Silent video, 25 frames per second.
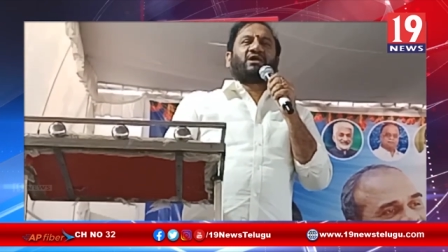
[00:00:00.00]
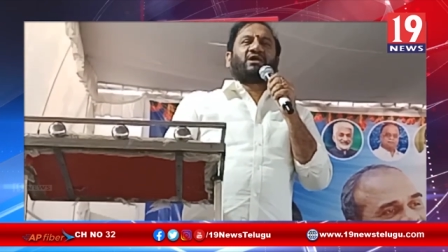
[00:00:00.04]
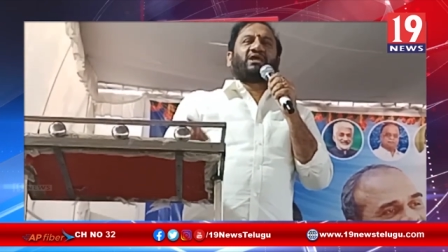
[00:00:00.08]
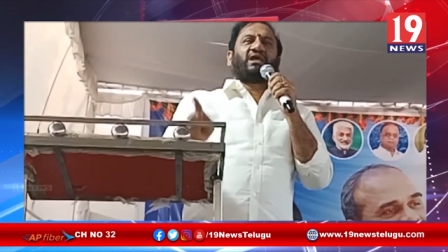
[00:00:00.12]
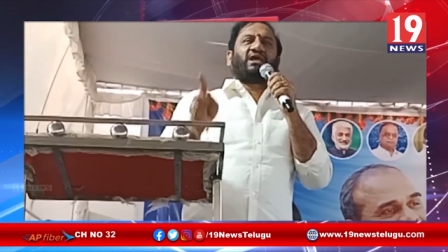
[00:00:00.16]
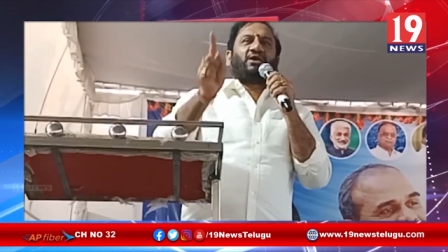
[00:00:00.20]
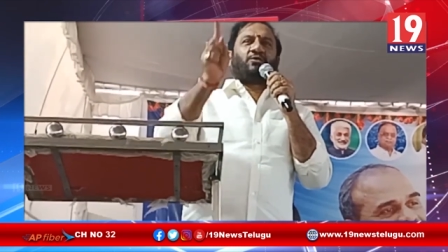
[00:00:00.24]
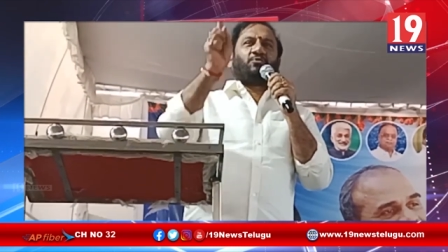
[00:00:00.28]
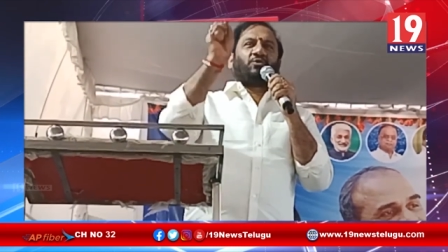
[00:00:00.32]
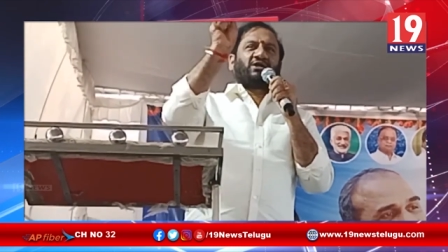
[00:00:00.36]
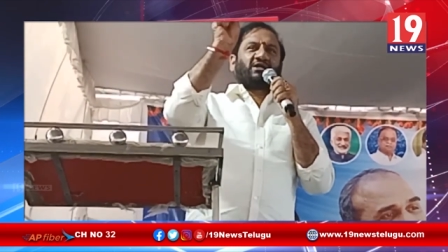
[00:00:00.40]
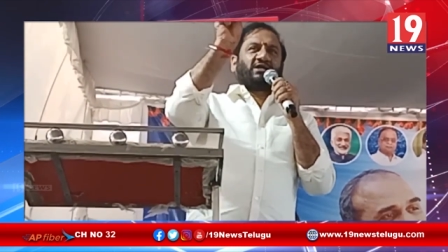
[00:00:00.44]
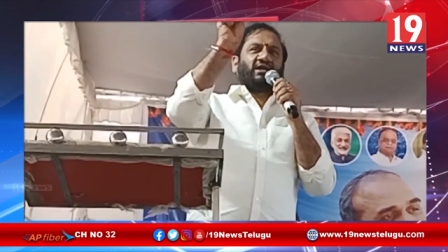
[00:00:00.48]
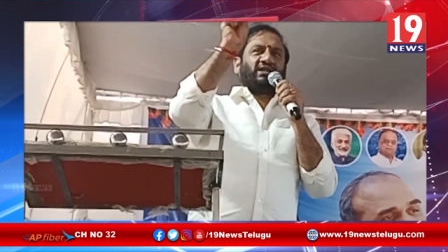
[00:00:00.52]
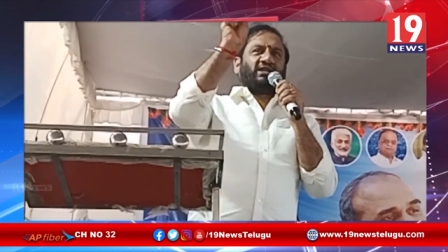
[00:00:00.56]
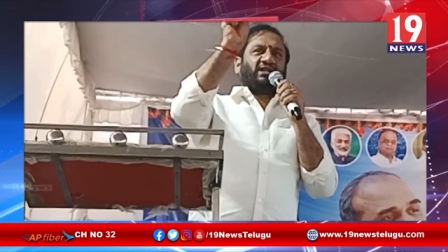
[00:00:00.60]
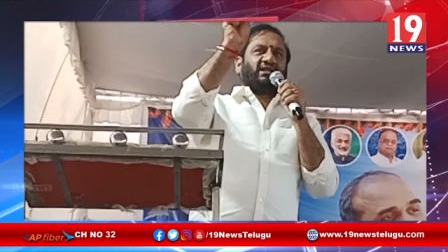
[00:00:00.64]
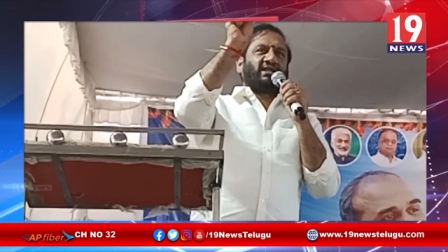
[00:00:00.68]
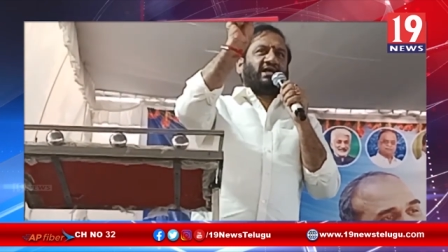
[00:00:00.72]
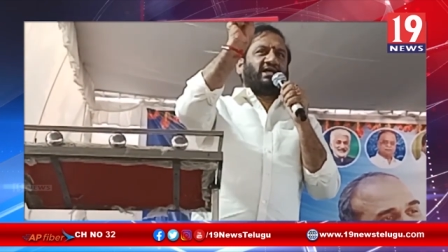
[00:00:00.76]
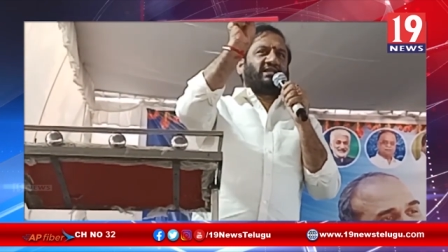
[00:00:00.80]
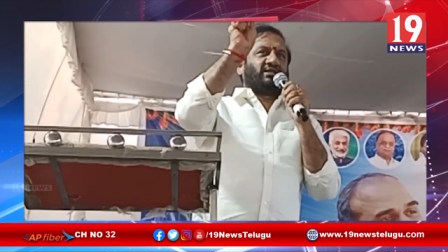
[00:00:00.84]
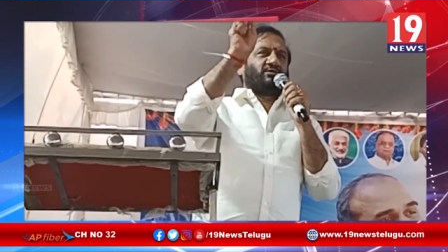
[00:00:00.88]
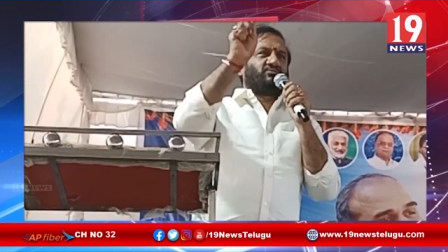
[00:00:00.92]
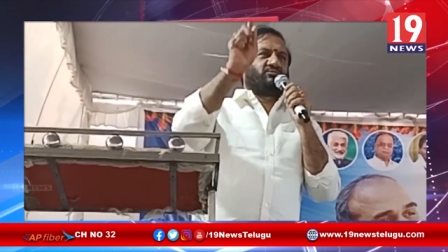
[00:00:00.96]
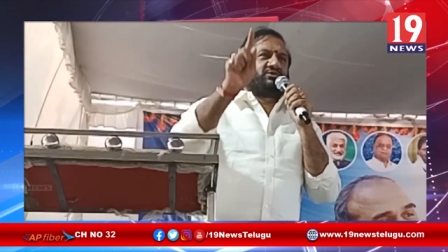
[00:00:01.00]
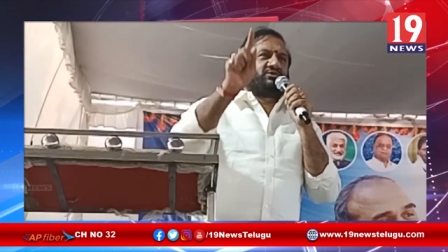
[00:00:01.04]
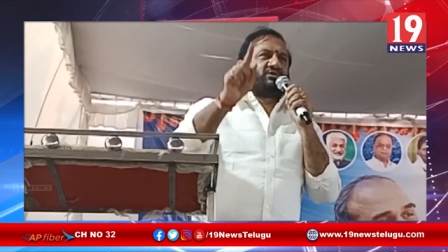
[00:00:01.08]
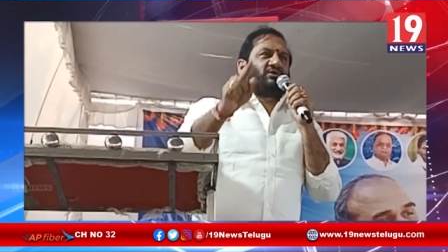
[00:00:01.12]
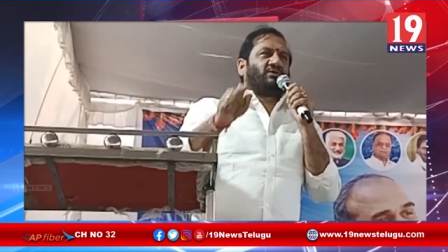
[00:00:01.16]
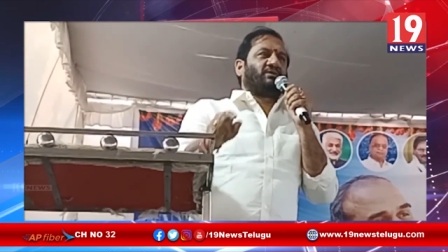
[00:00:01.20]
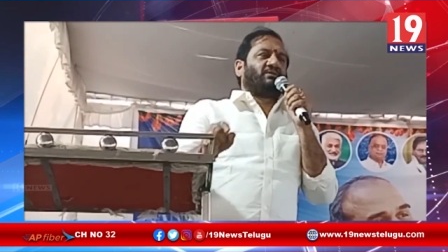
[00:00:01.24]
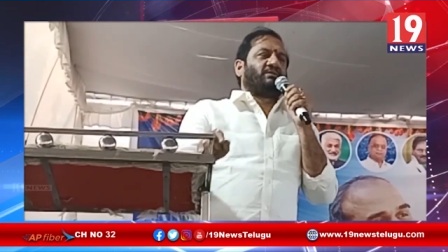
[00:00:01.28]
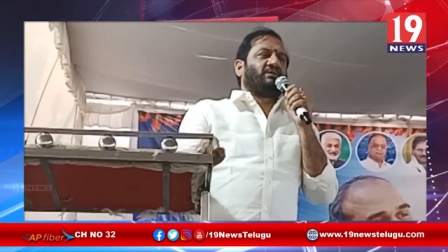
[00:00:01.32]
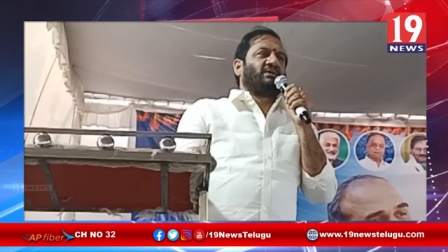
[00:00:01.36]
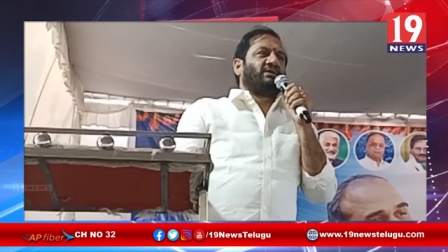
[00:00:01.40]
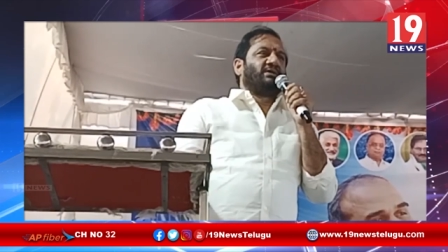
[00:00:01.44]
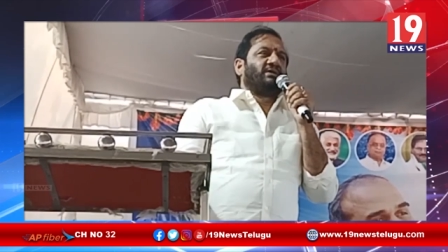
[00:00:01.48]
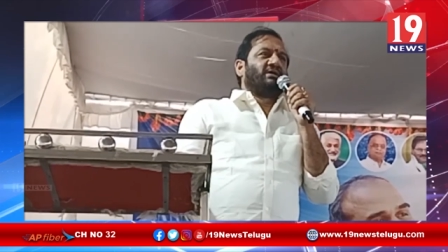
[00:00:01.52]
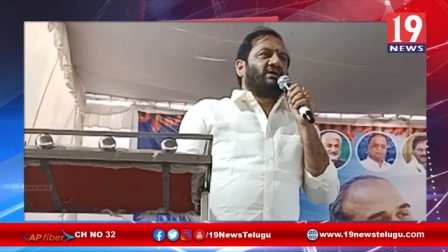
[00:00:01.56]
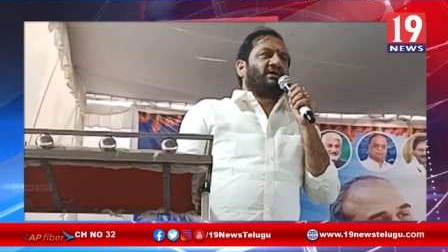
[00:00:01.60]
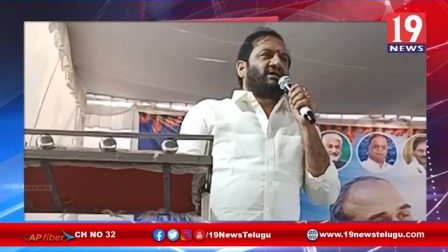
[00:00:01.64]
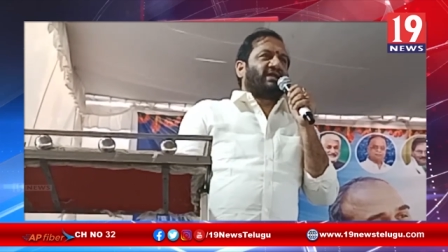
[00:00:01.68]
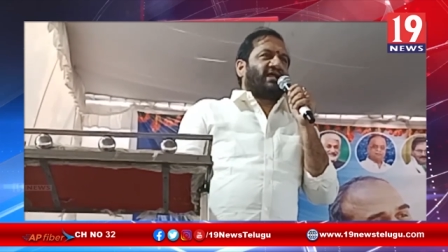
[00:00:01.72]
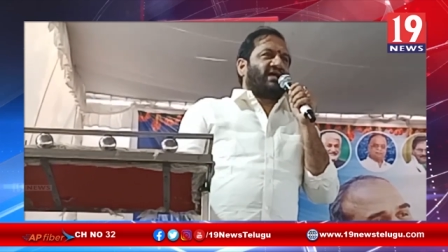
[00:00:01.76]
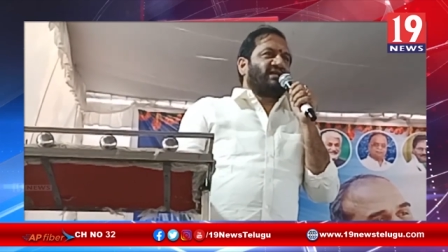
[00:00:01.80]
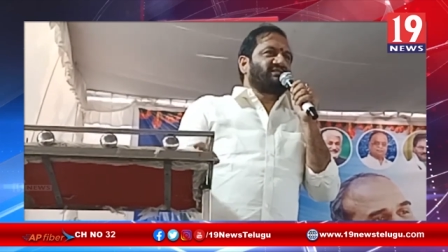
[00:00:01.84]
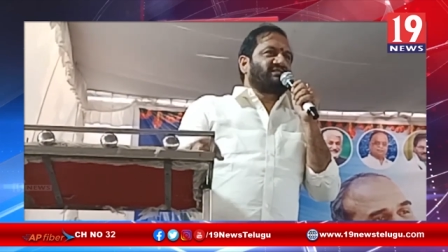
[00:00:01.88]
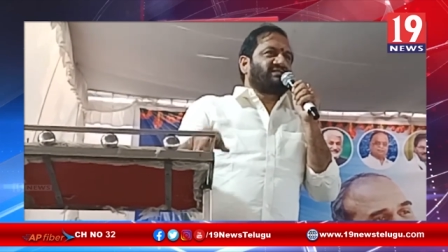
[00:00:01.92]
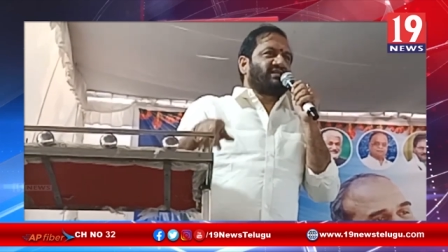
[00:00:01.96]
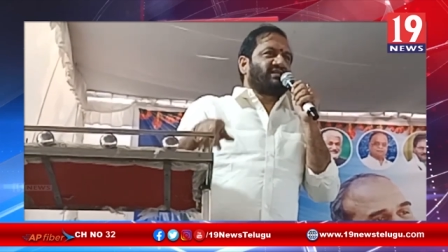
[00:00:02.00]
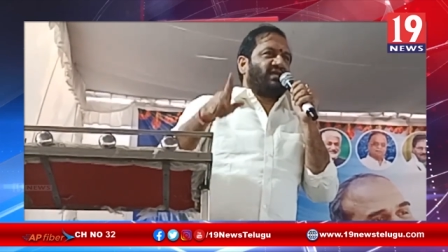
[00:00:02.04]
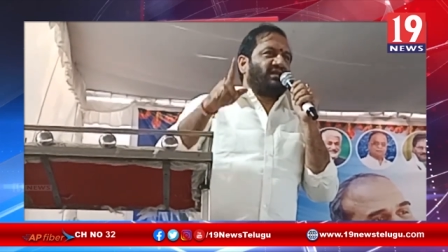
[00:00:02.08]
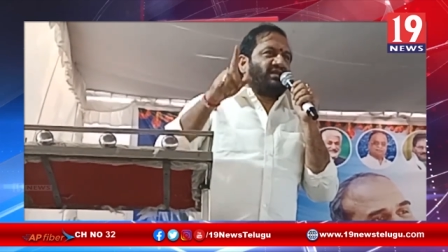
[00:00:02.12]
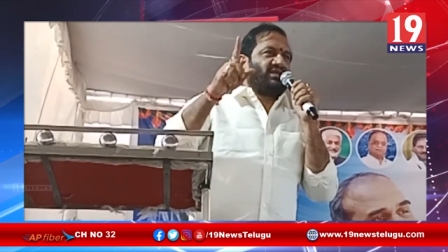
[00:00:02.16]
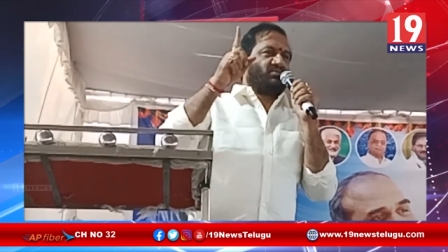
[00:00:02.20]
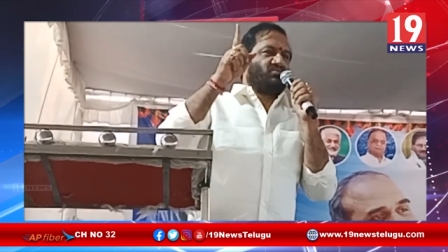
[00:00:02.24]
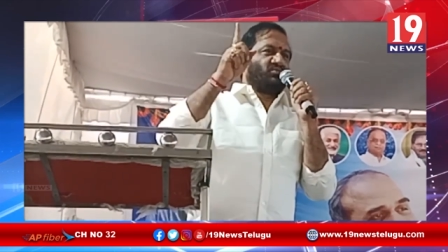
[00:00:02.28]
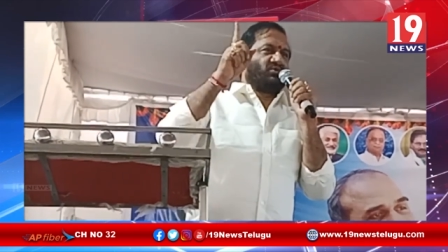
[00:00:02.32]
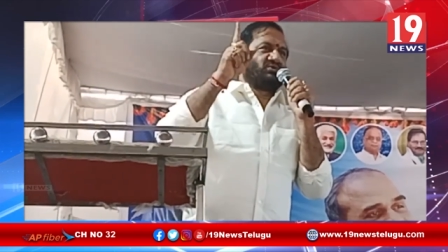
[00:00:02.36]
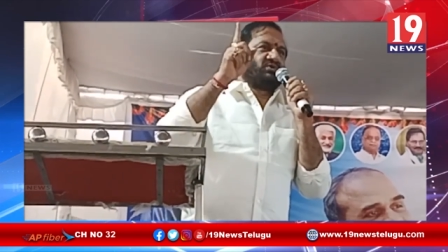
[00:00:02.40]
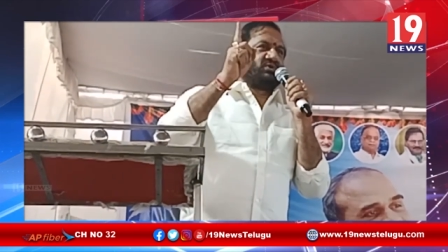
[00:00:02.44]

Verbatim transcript: ఒకే ఒక్క నినాదంతో రాష్ట్రాన్ని